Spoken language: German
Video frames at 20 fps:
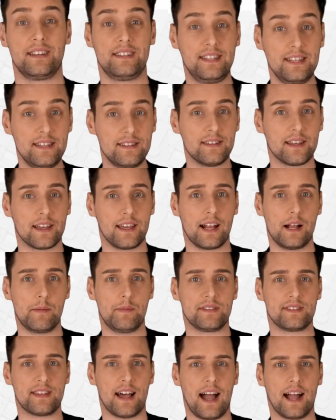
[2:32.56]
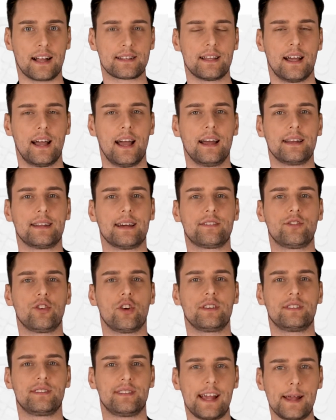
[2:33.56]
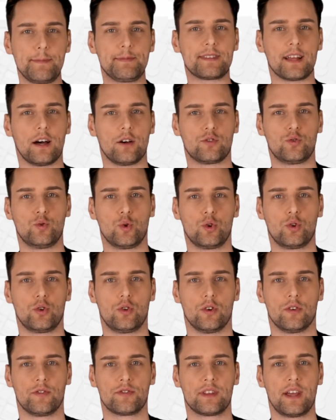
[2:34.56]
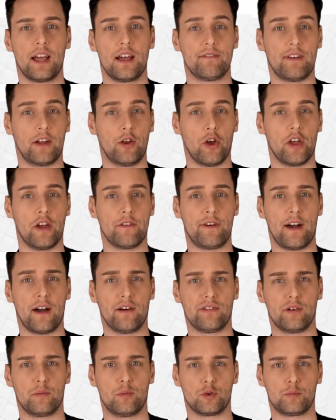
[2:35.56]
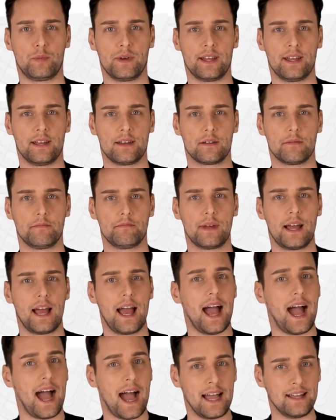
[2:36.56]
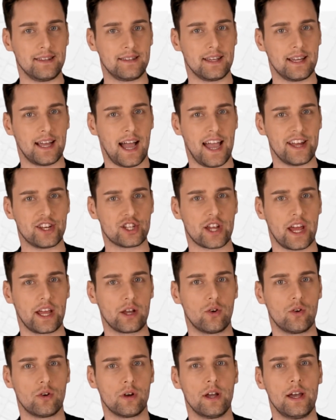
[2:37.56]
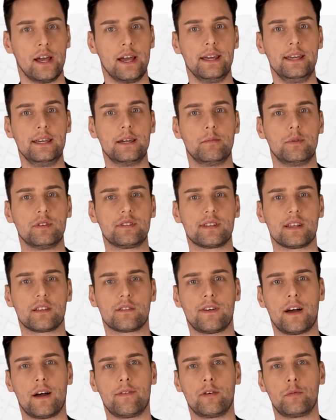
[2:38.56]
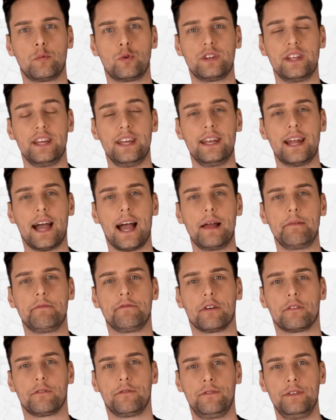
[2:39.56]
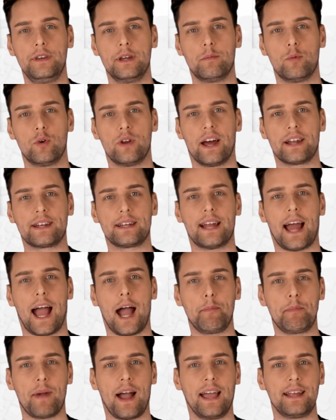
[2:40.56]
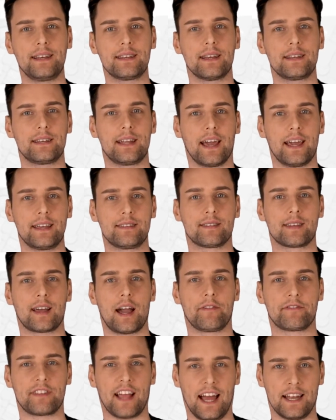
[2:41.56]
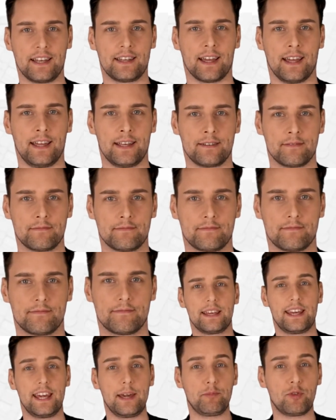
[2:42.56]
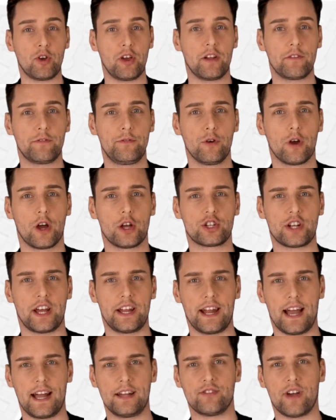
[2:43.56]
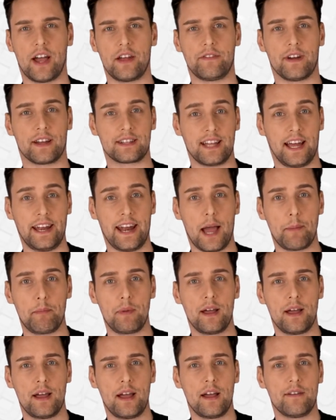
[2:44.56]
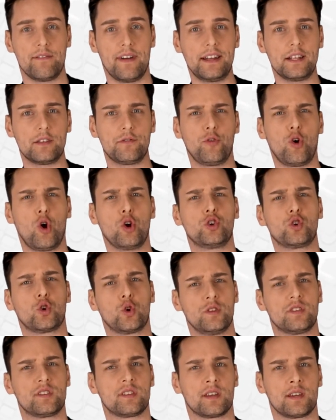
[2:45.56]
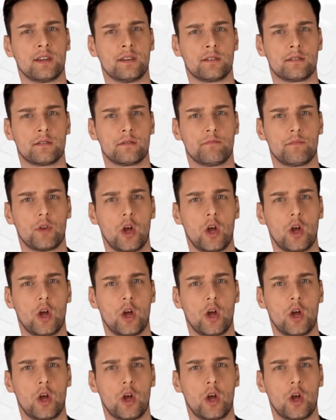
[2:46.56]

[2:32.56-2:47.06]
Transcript: Diese Regel besagt, dass ihr euch selbst aussuchen dürft, wann euer Fahrverbot beginnt. Einzige Einschränkung, ihr müsst das Fahrverbot innerhalb von vier Monaten ab Eintritt der Rechtskraft antreten. Gebt euren Führerschein also einfach dann ab, wann es für euch günstig ist.